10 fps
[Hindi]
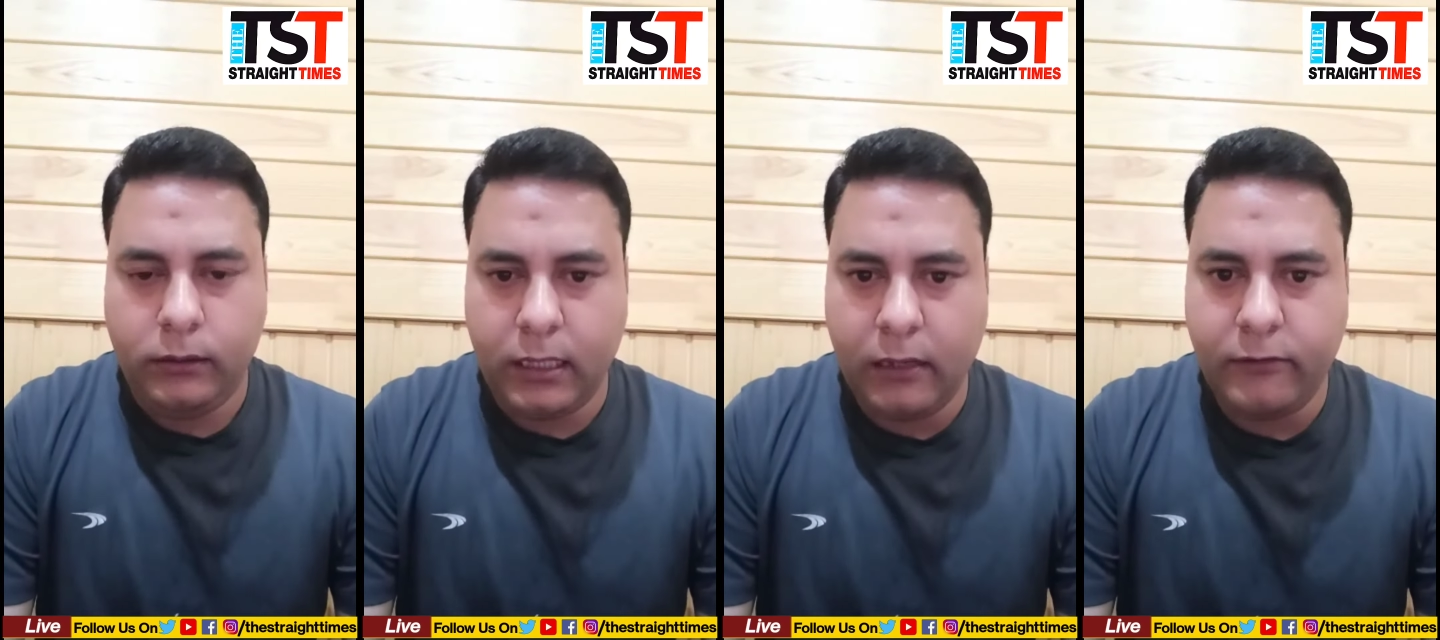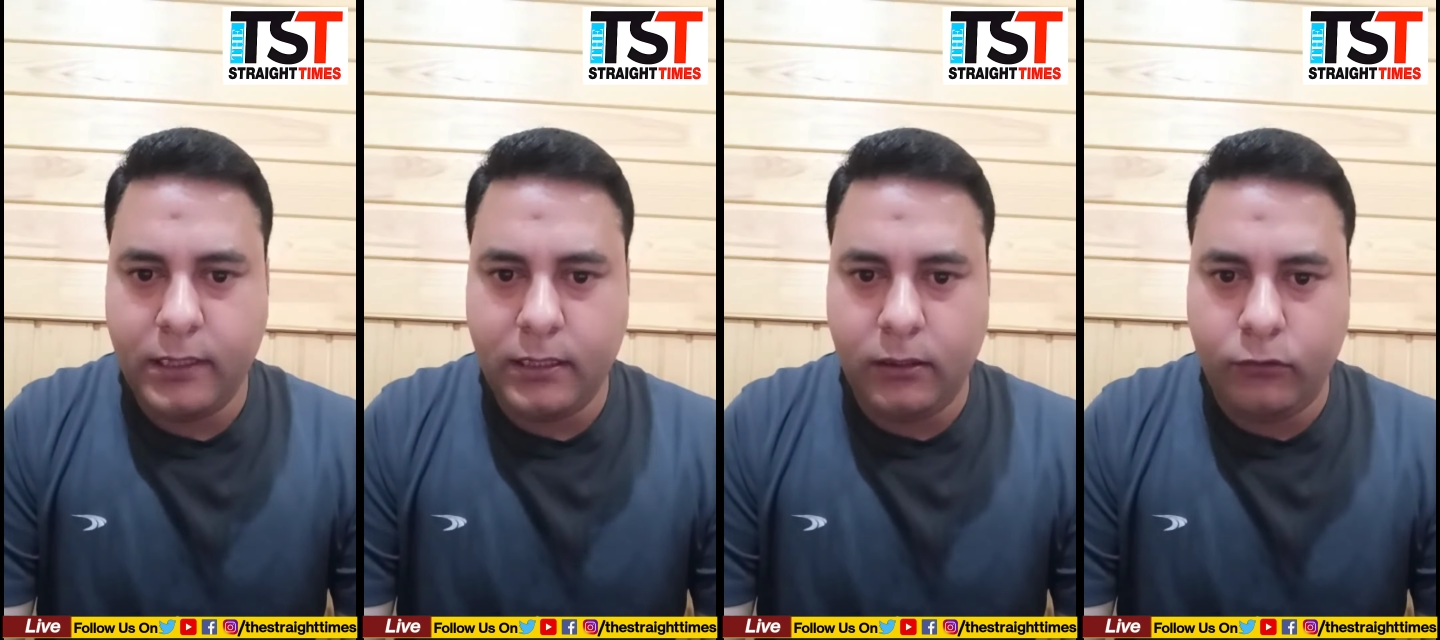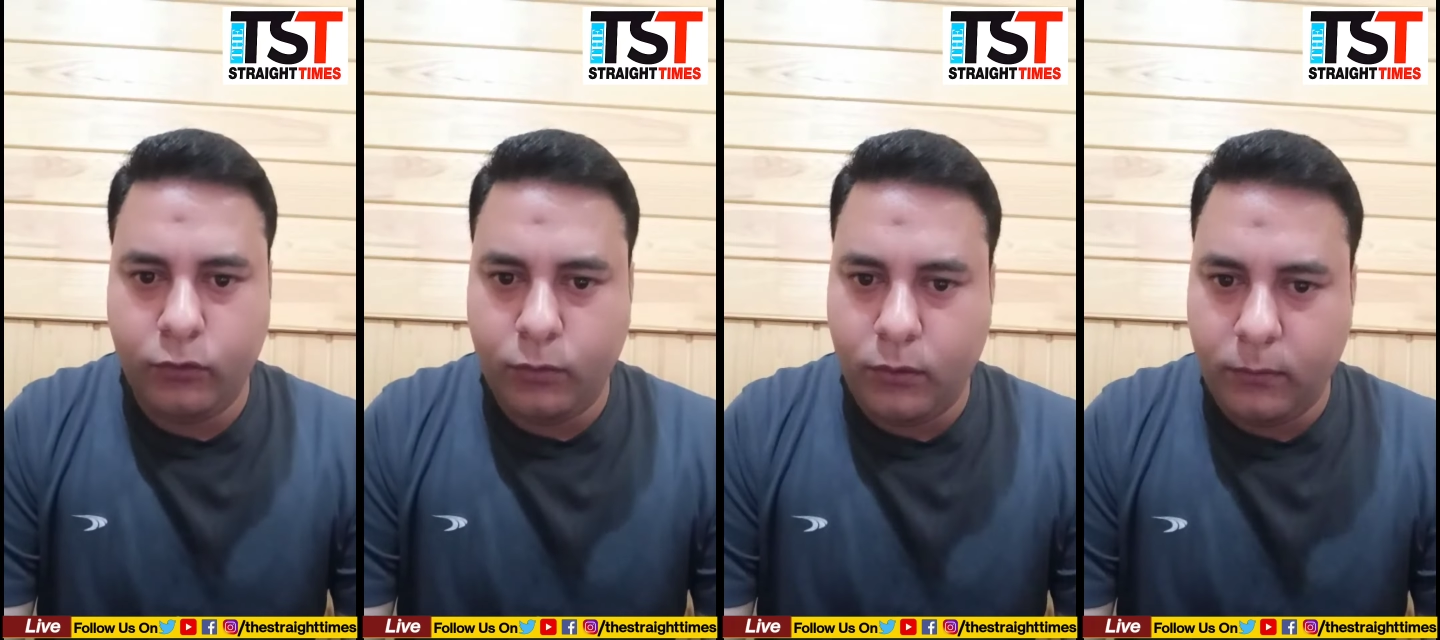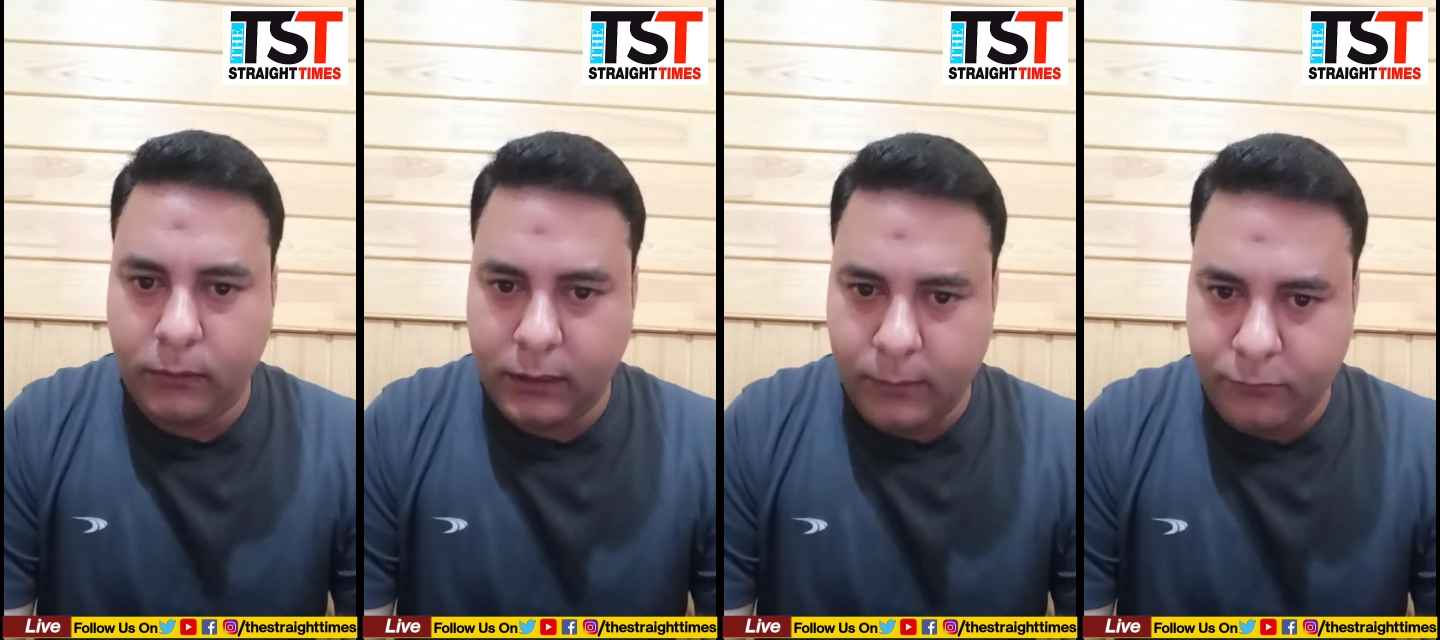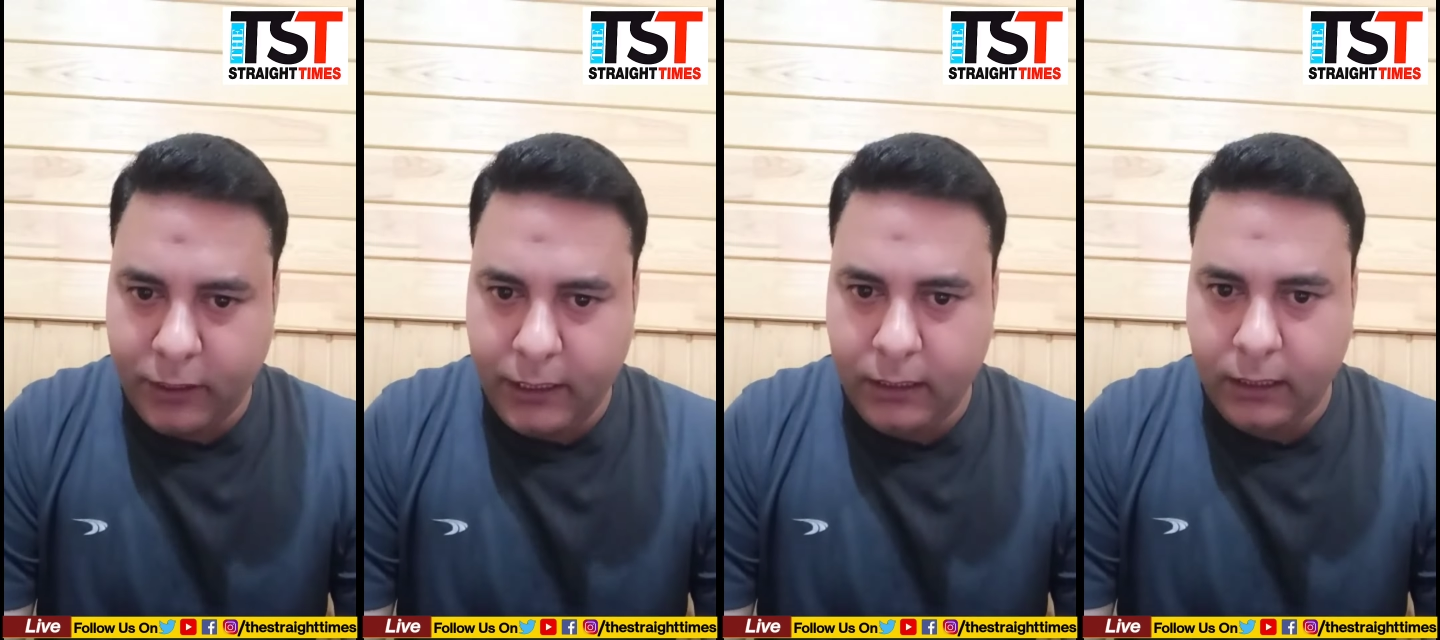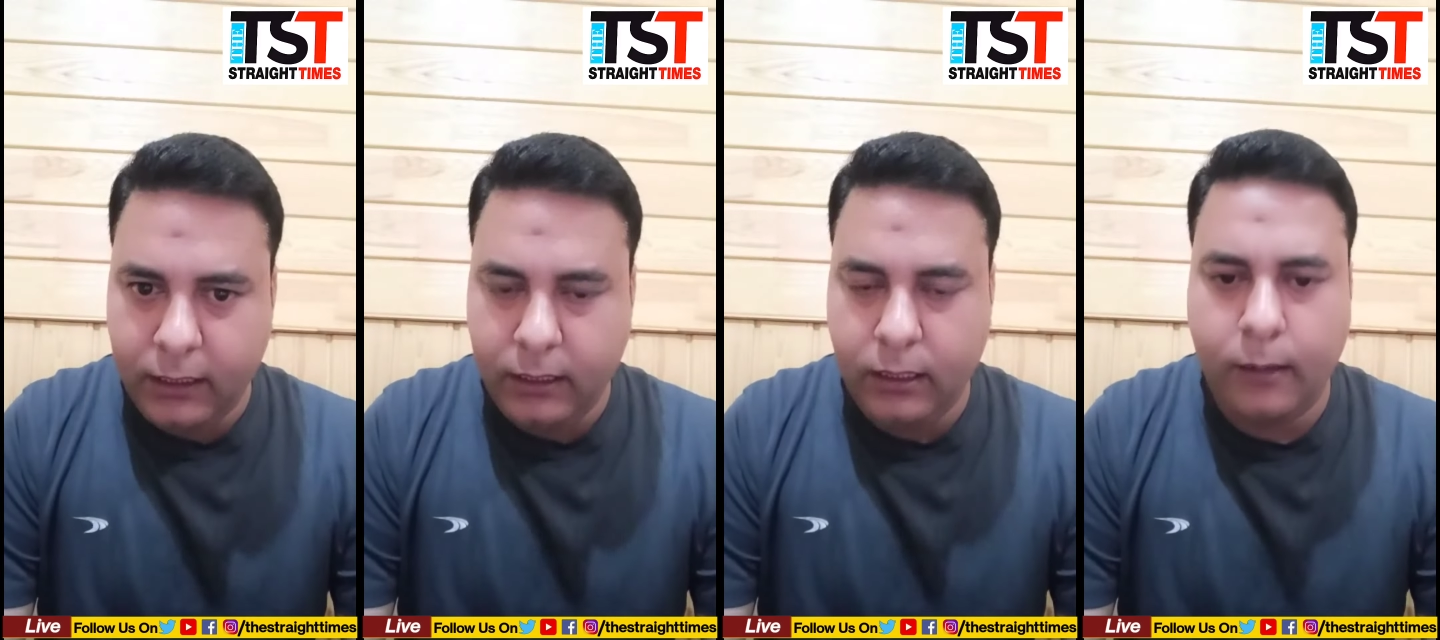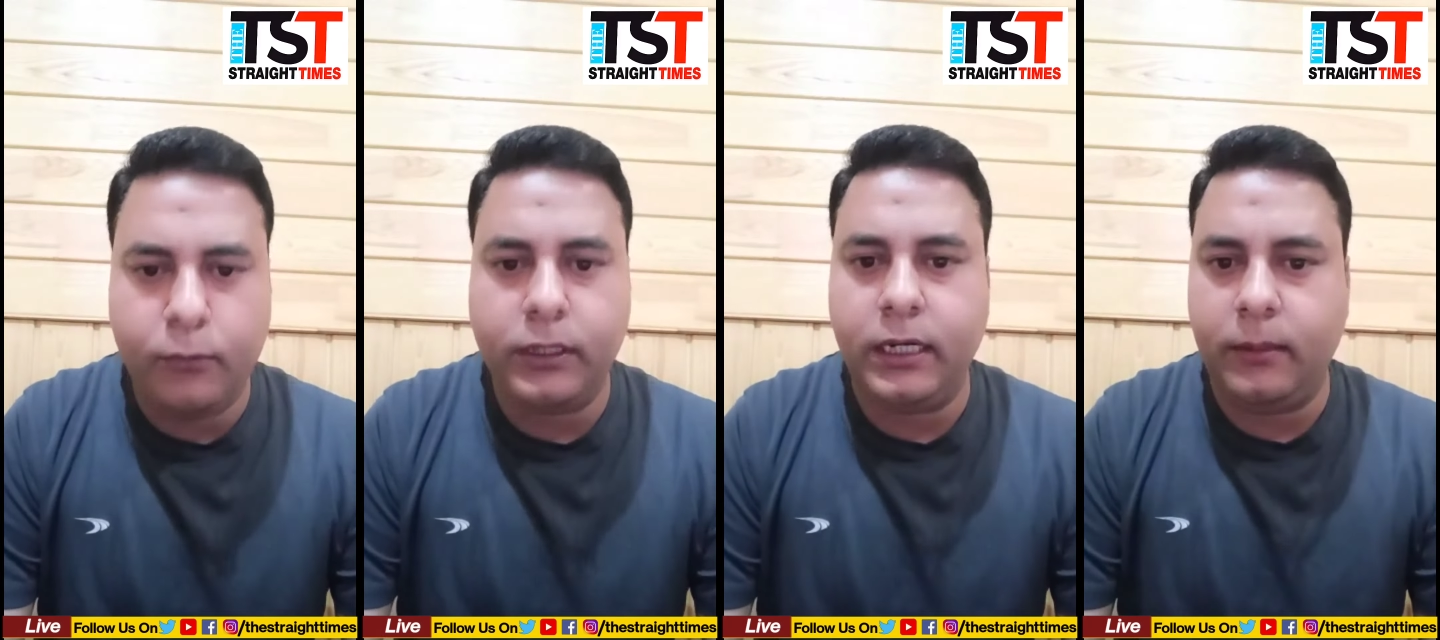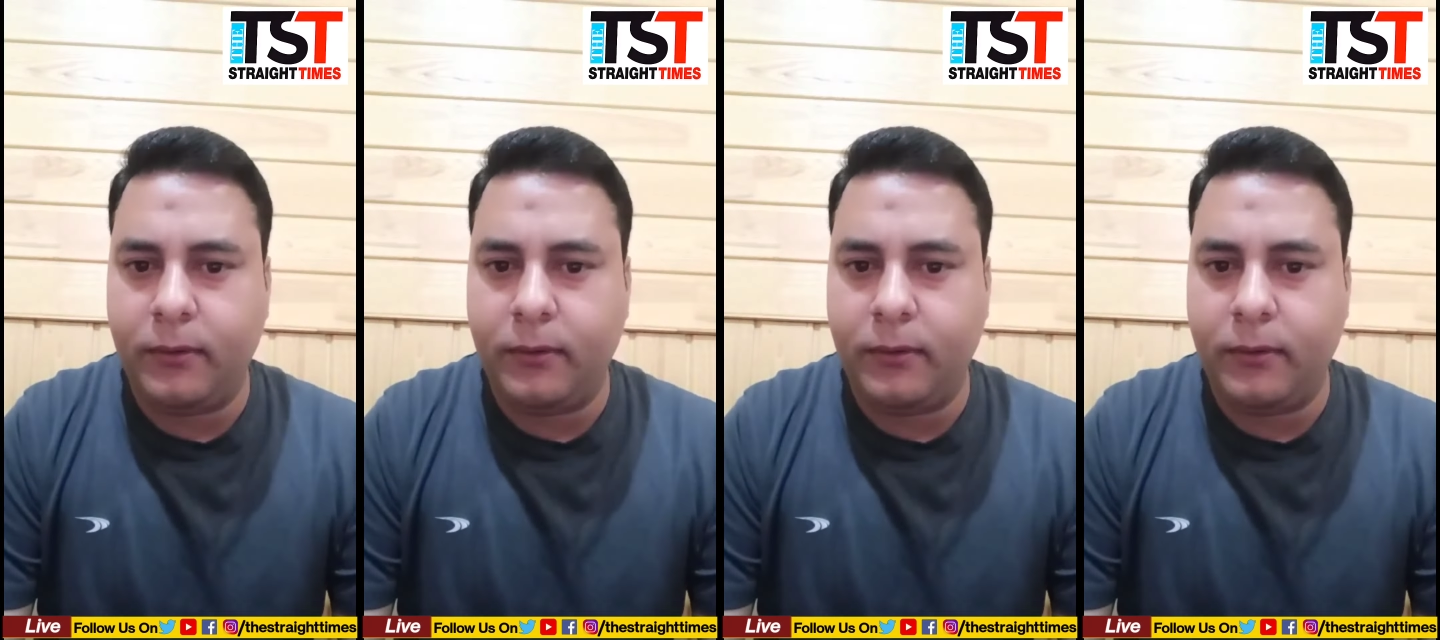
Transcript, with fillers: दरअसल जो कर्मचारी लगे हैं हम उनकी